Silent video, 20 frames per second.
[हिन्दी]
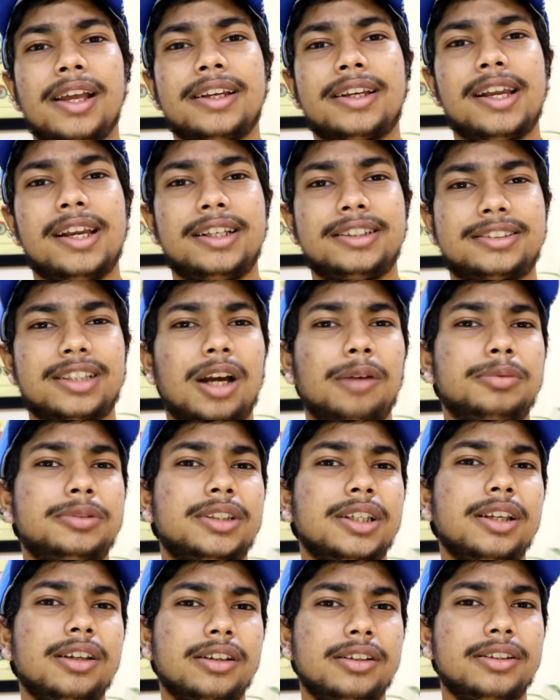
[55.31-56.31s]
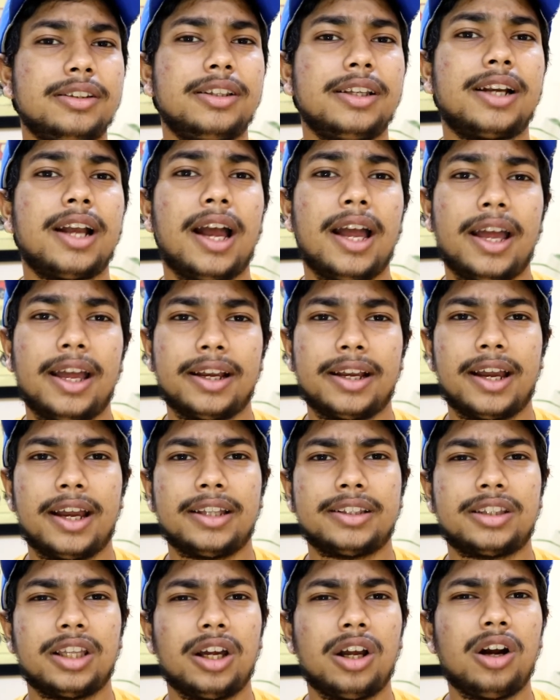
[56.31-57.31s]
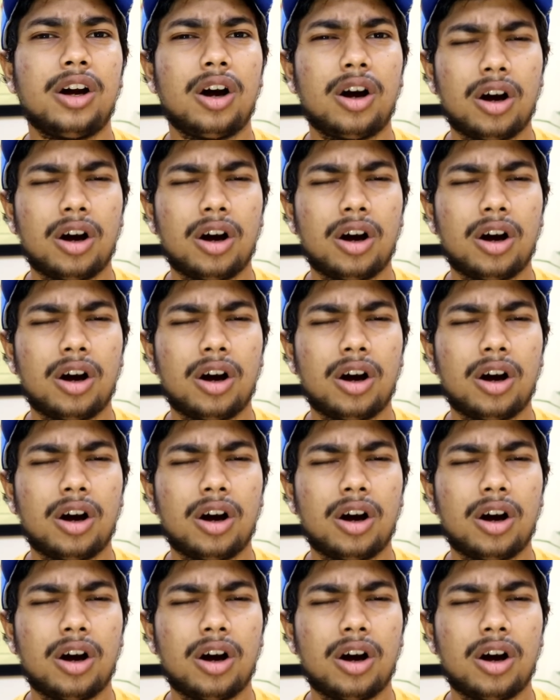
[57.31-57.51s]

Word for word: के हिसाब से दिखाया गया था